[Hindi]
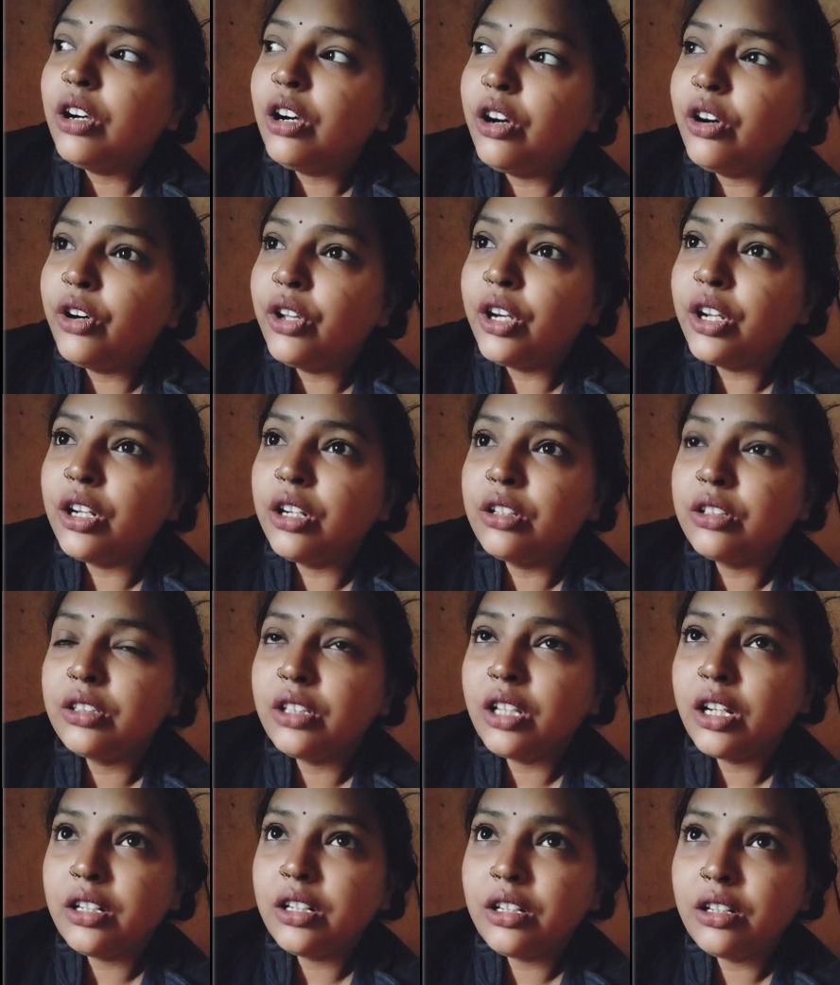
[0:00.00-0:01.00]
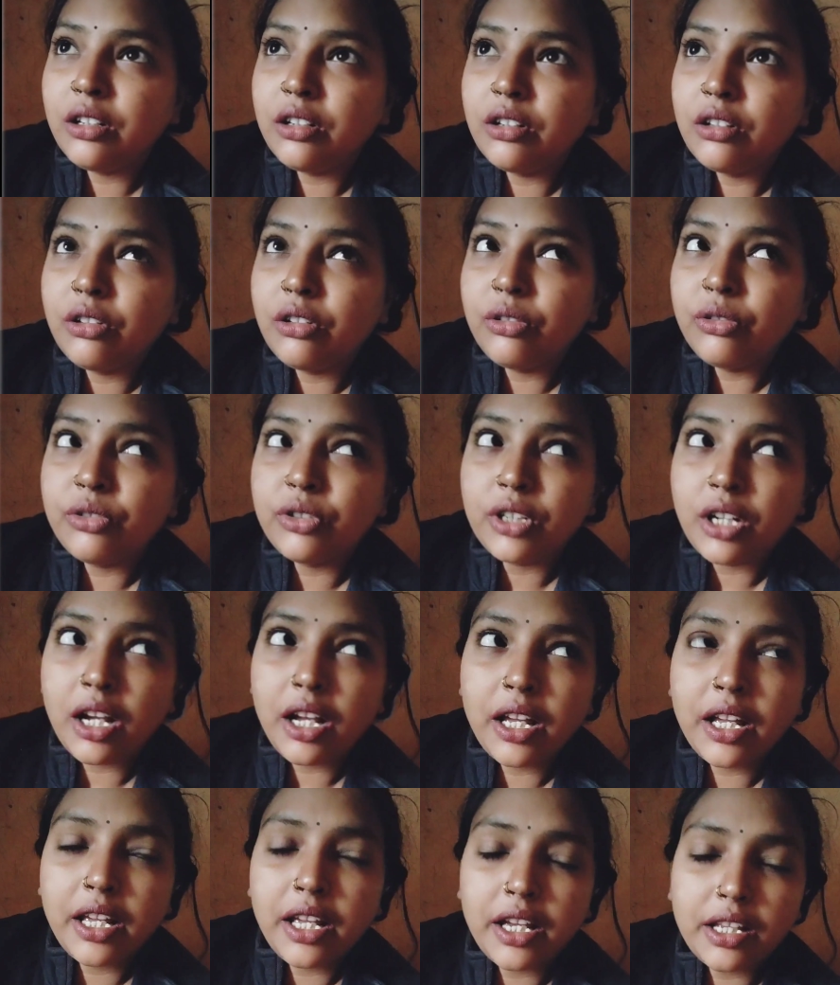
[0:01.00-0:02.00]
और थर्ड उसका
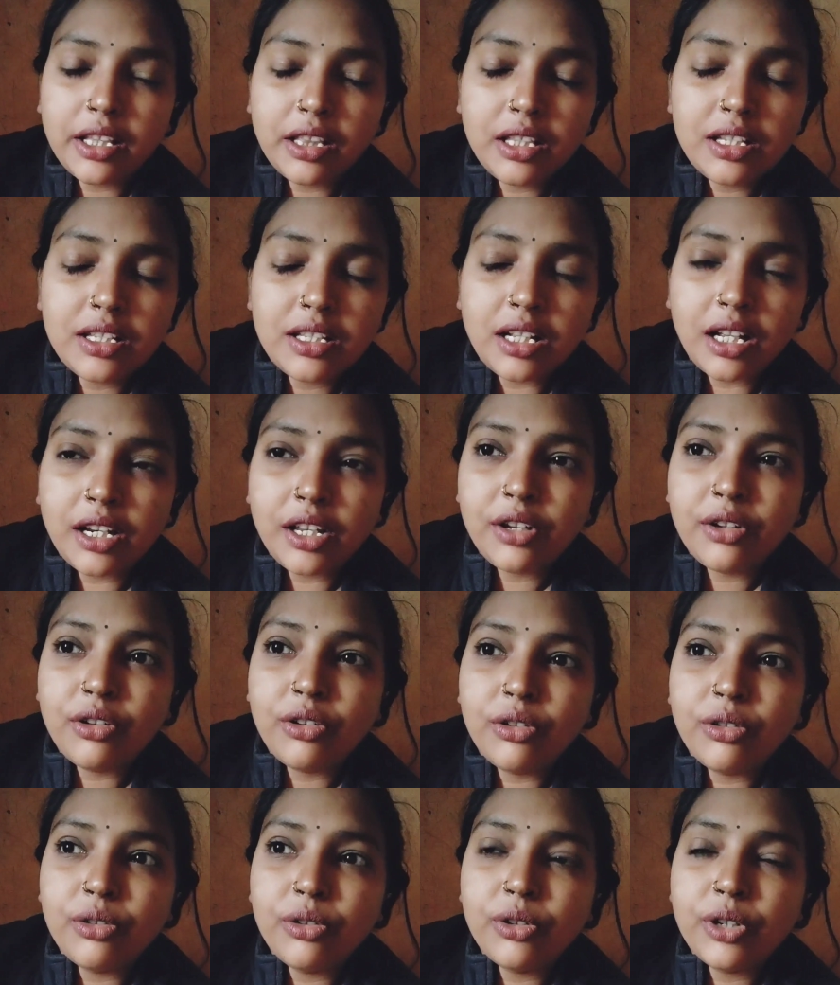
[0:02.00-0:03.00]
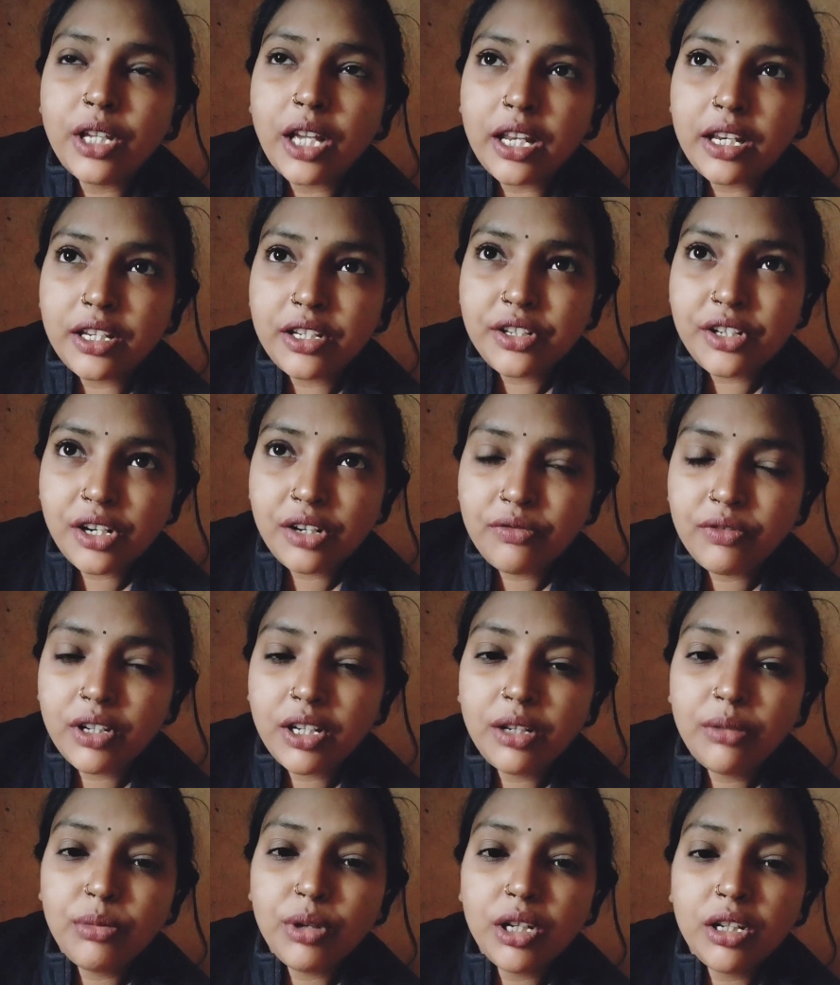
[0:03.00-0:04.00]
है इकतीस तारीख को यानी
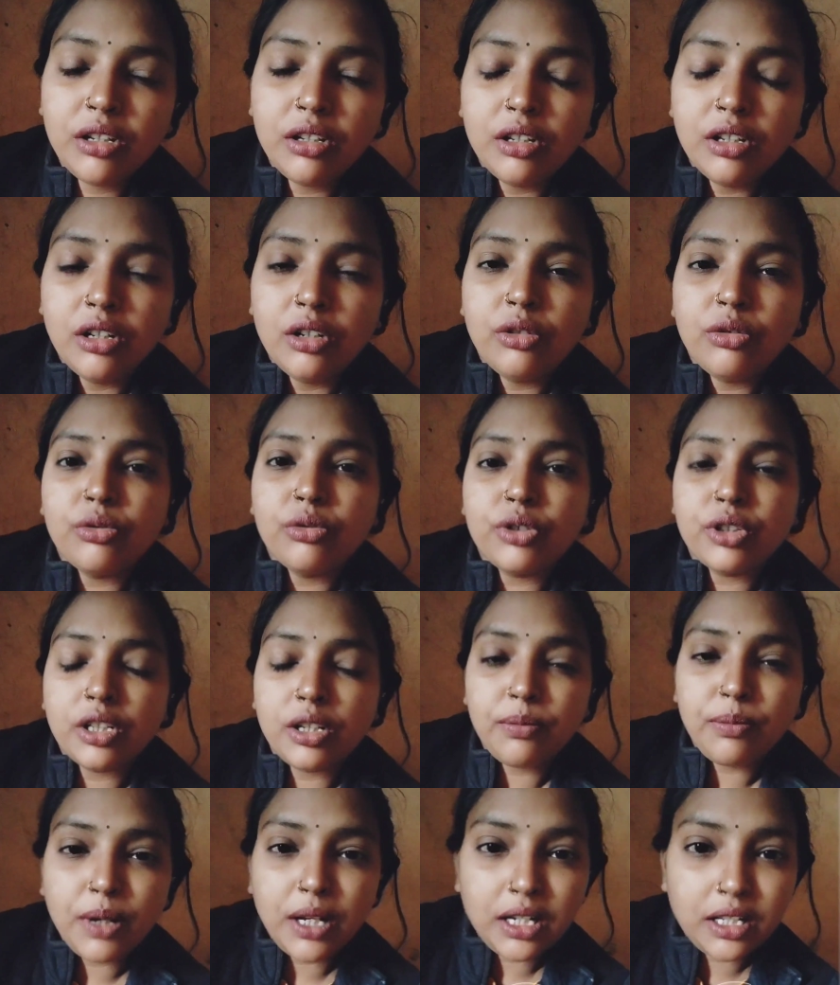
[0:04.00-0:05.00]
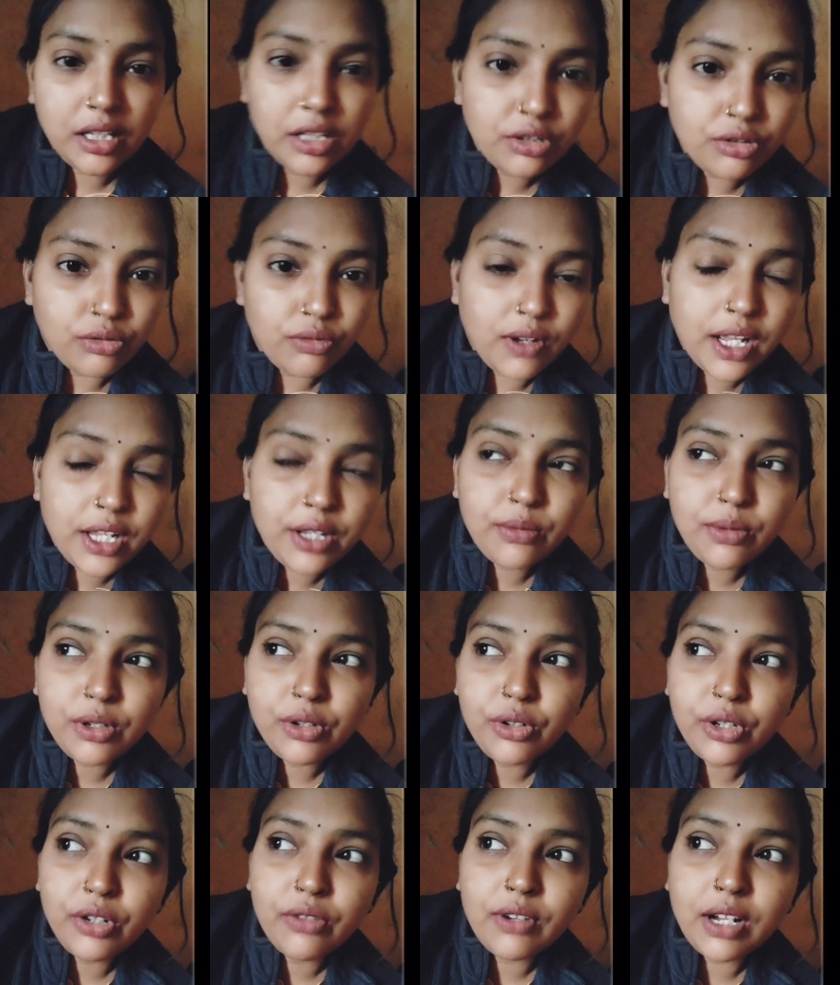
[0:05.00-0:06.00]
जनवरी में उसकी बेल की सुनवाई भी
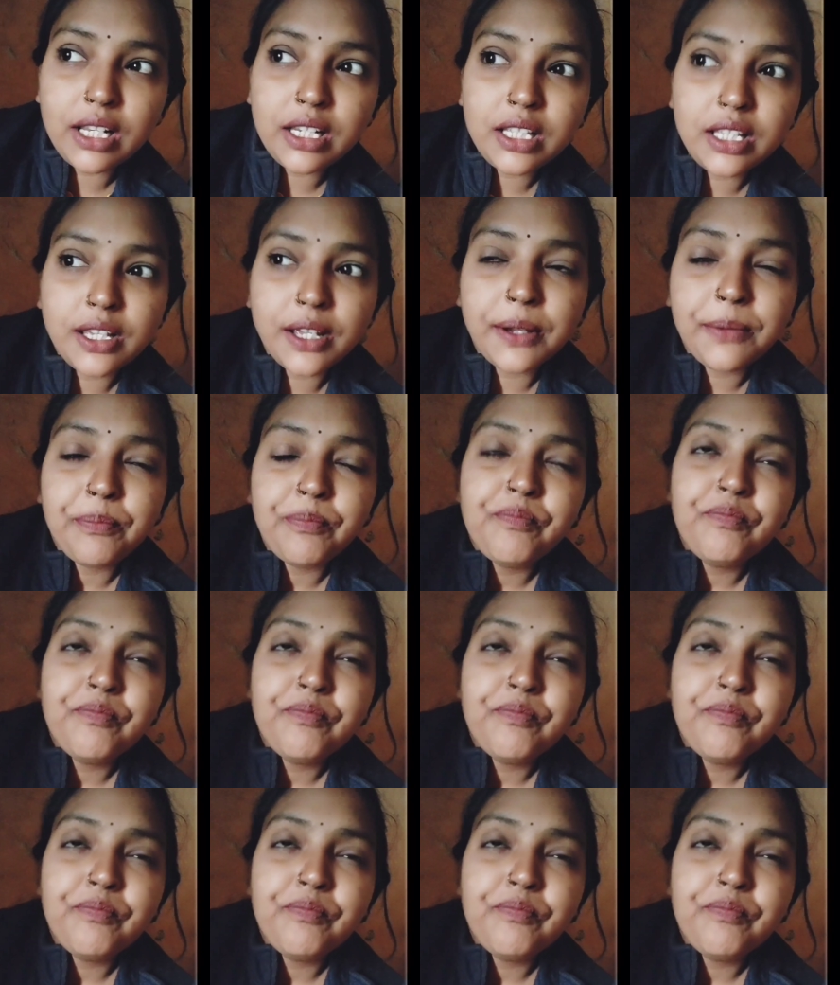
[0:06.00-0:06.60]
होने वाली है